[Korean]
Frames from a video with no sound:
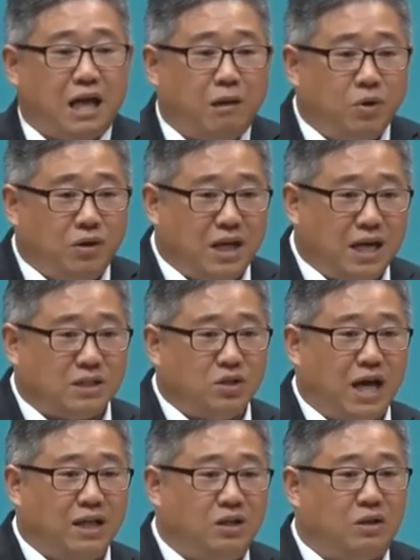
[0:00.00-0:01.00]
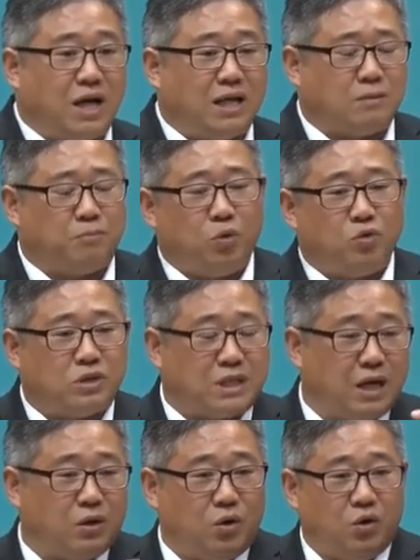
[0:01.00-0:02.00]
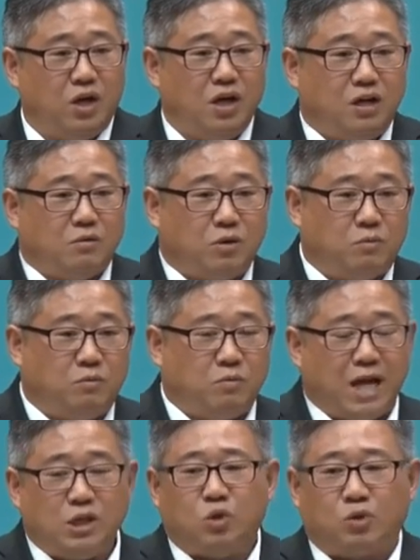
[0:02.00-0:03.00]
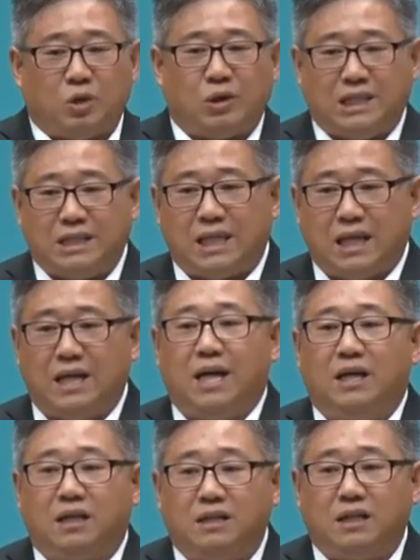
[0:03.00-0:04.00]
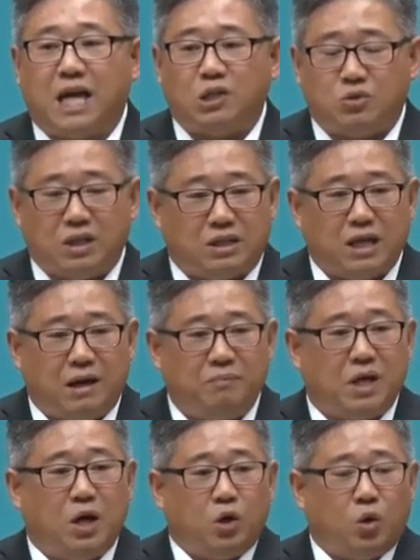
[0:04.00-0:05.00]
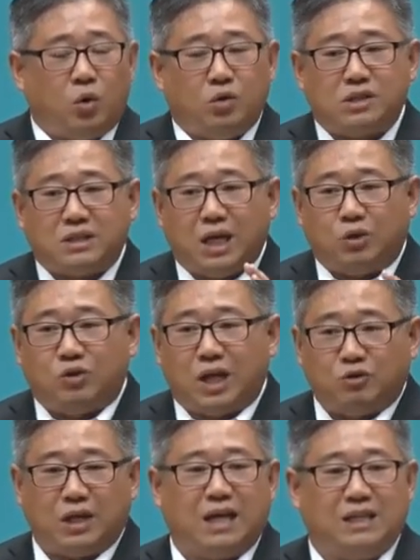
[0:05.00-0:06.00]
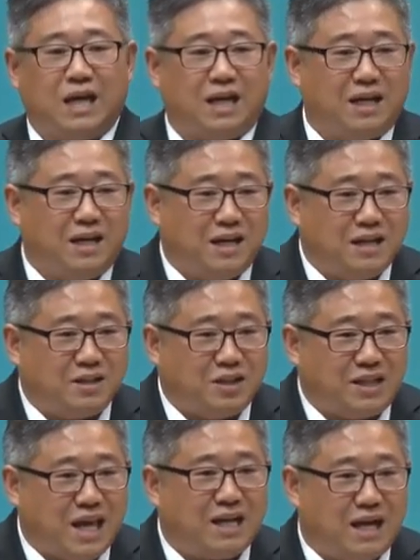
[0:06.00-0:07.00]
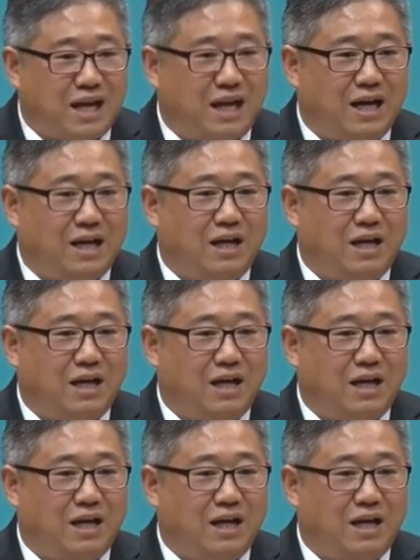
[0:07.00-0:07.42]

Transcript: 해변에 가서 아이들과 가서 볼드 차고 뭐 해적대도 괜찮겠냐? 그렇게 할 수 있다. 롤러스케이트 타도 되겠냐? 그렇게 해라.